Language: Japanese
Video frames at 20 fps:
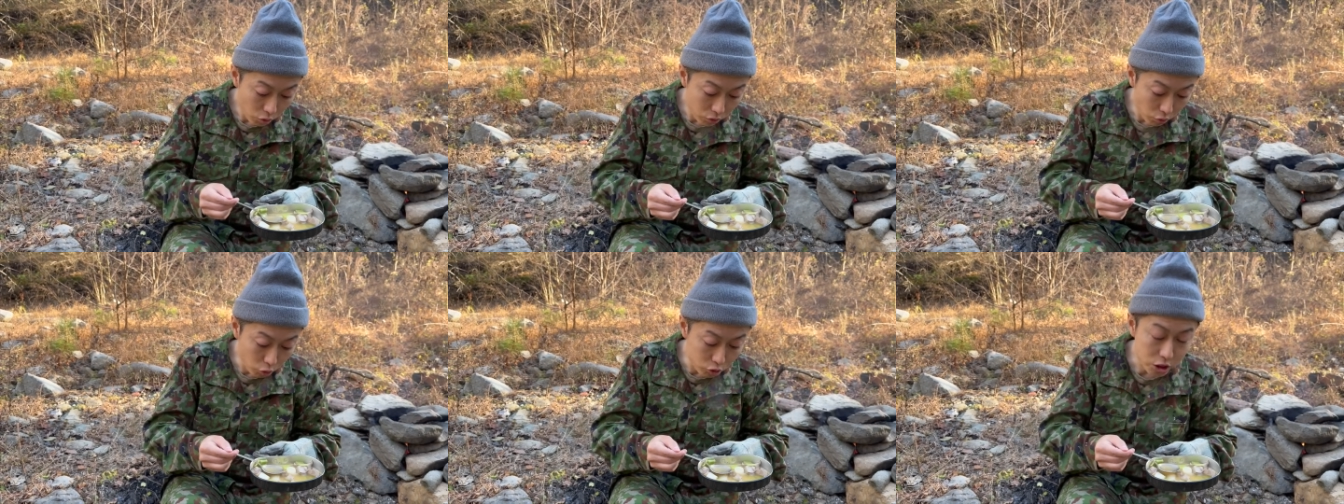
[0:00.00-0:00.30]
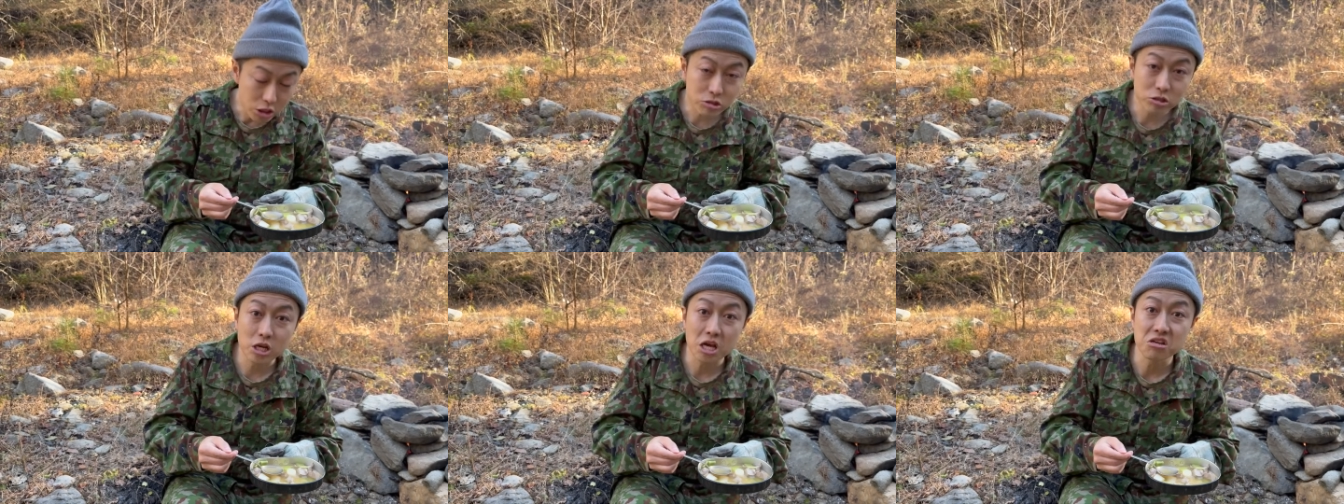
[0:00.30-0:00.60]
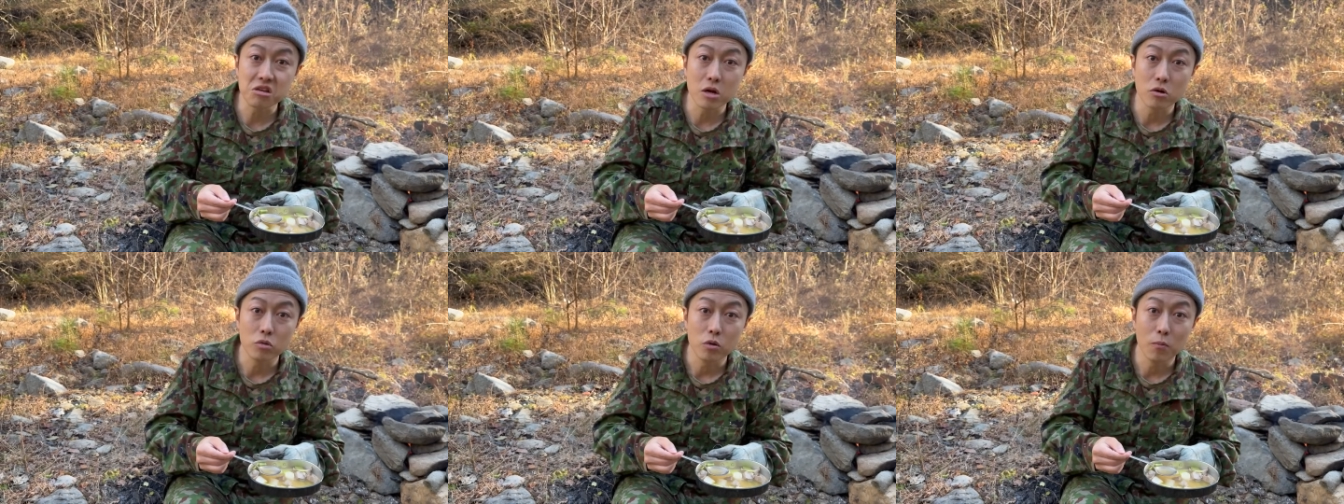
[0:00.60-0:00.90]
お茶漬けい
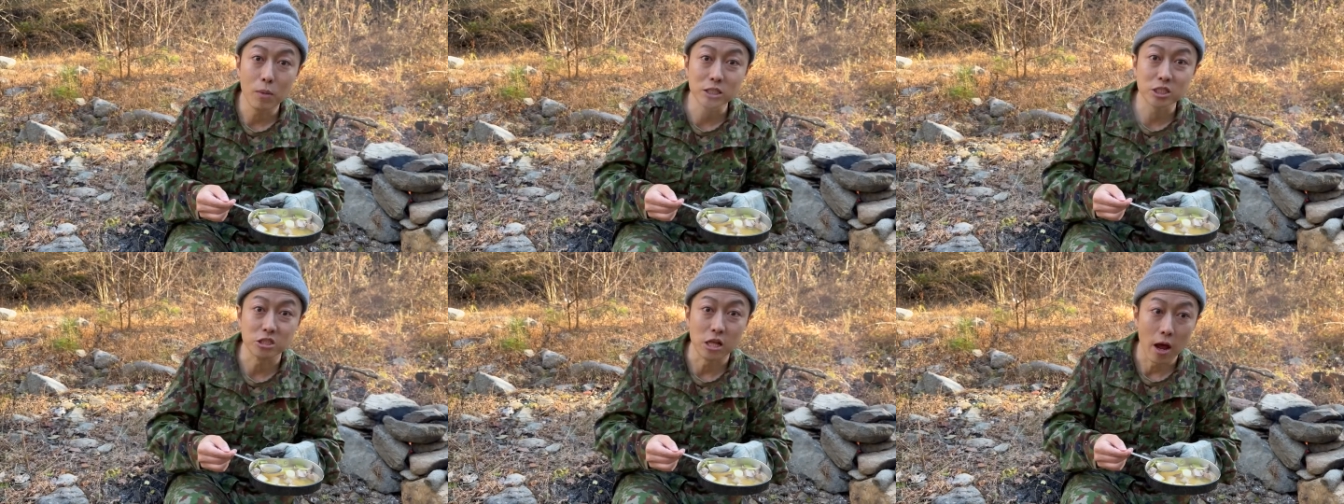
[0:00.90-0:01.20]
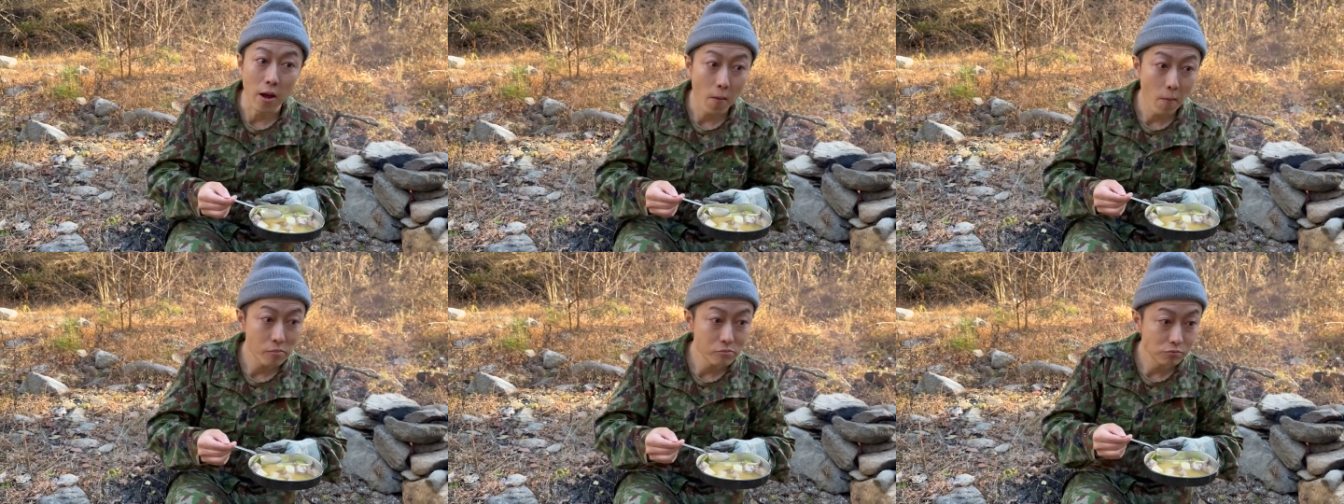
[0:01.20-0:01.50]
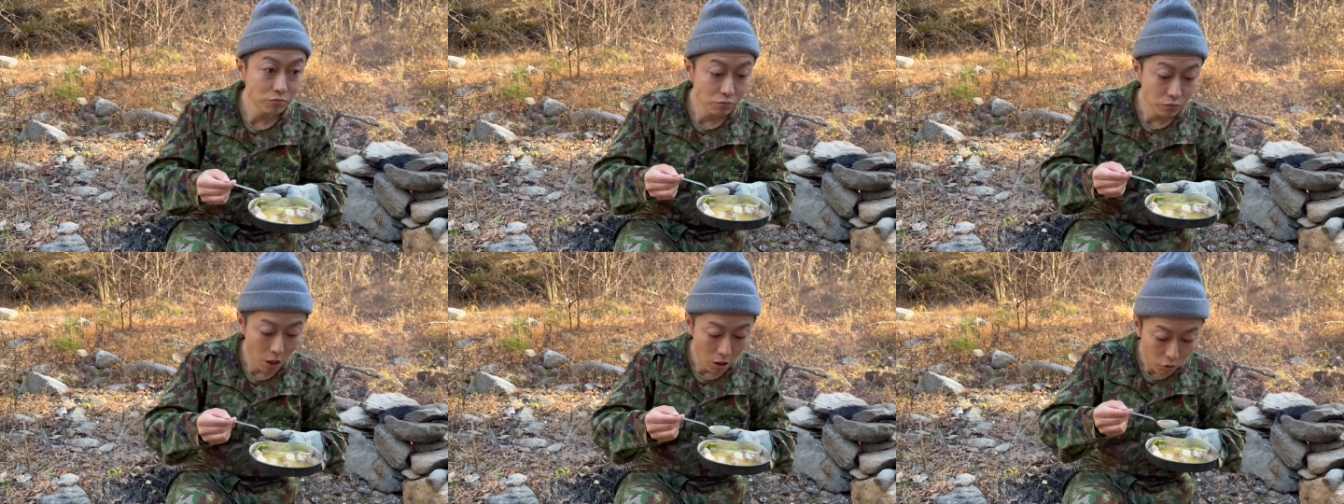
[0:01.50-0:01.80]
ける。マジで
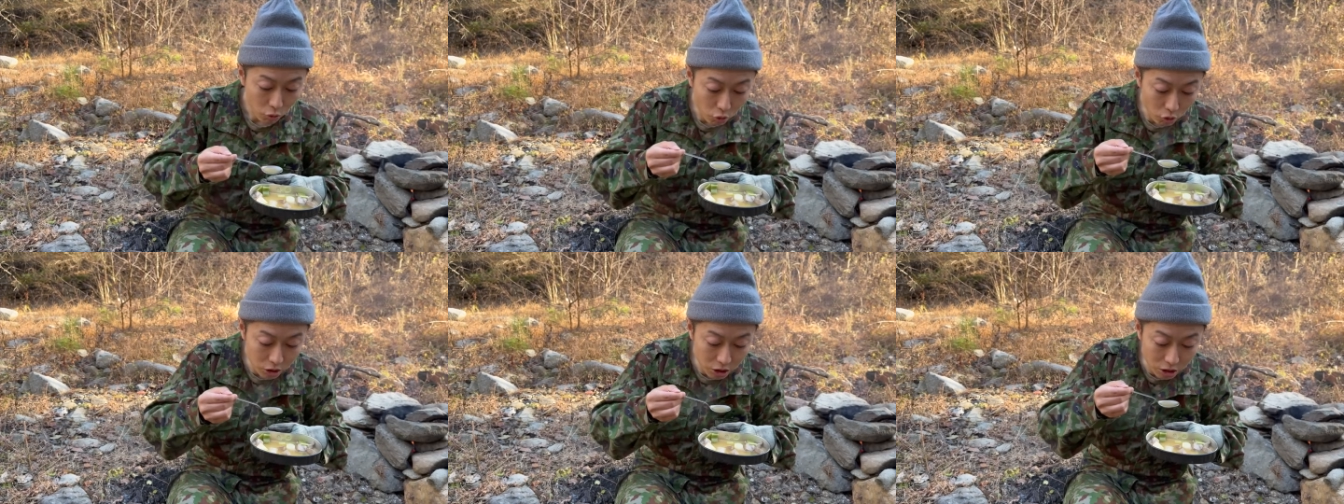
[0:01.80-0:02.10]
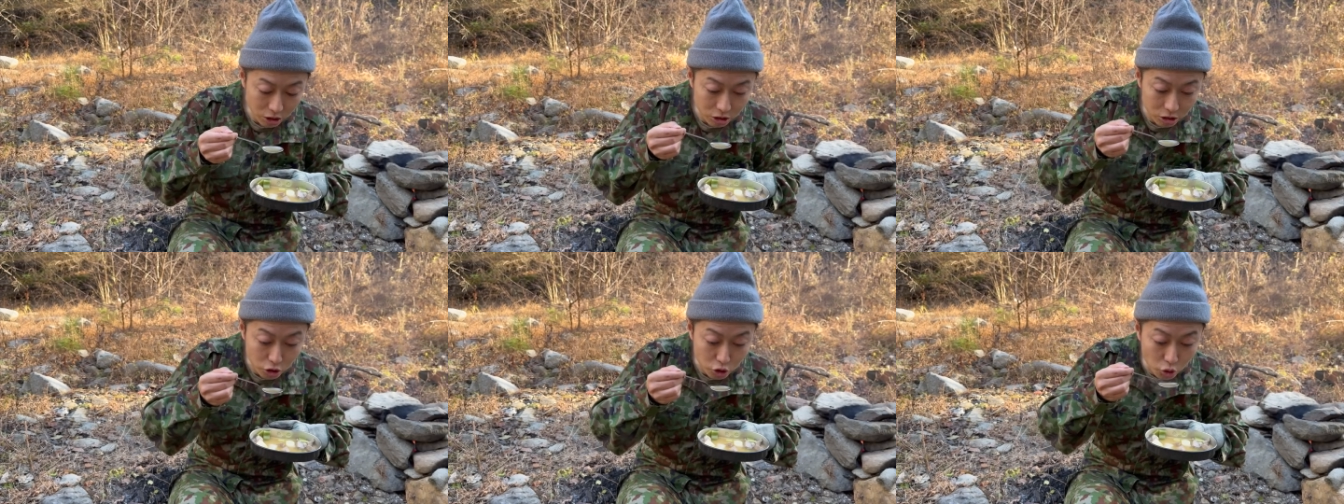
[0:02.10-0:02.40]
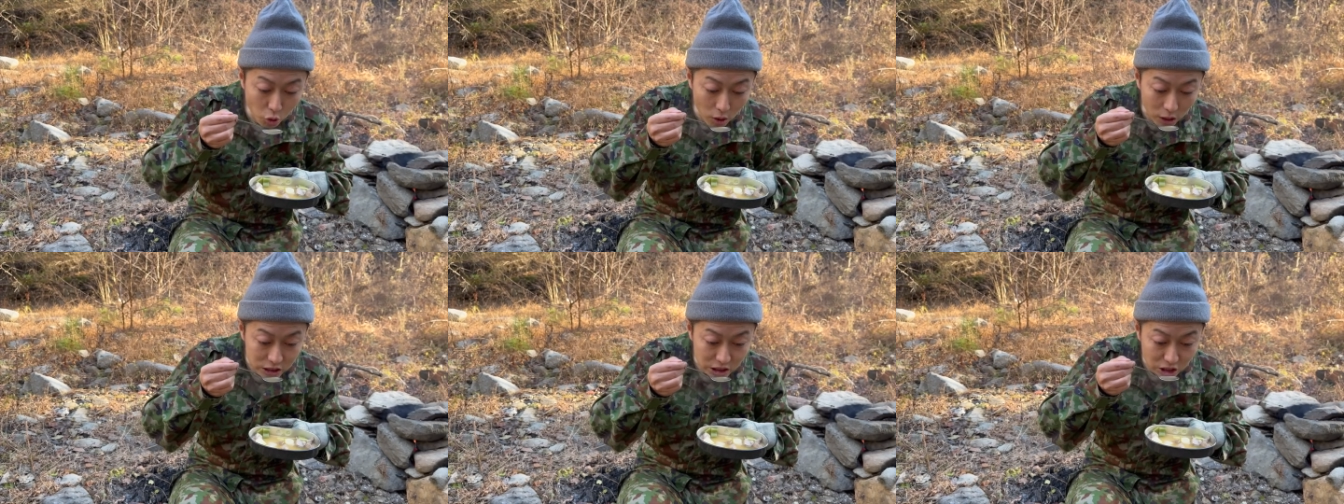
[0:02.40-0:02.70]
これだけで
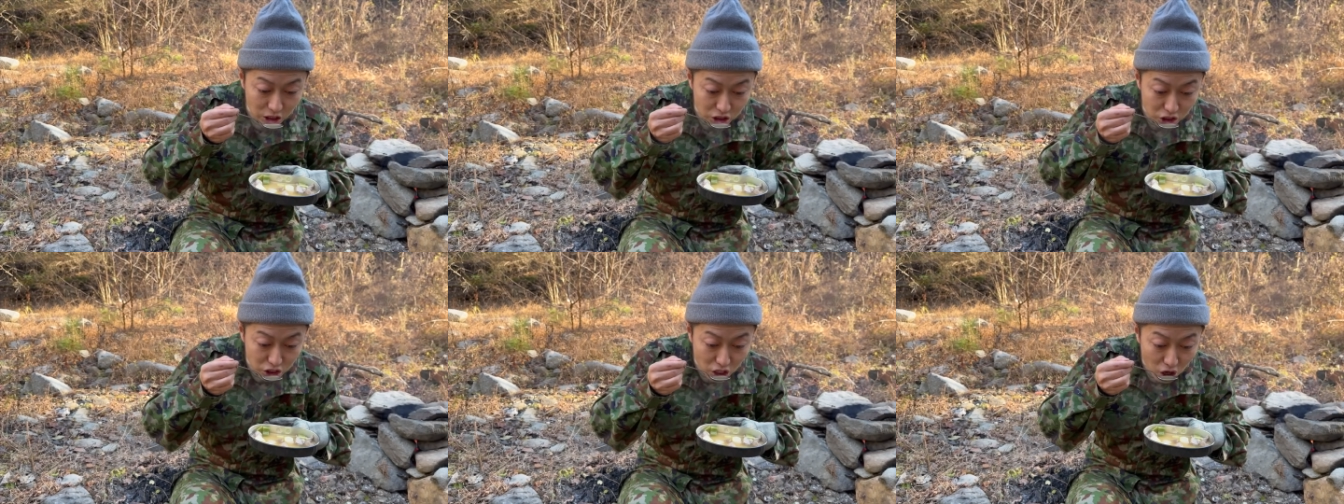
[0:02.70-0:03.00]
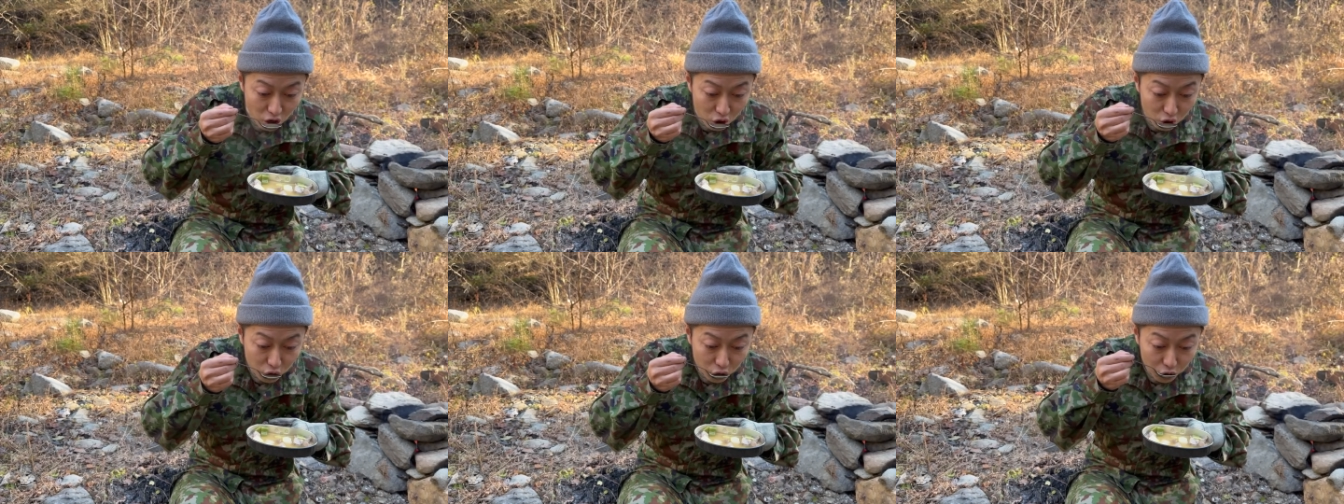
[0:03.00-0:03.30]
超あっさりして、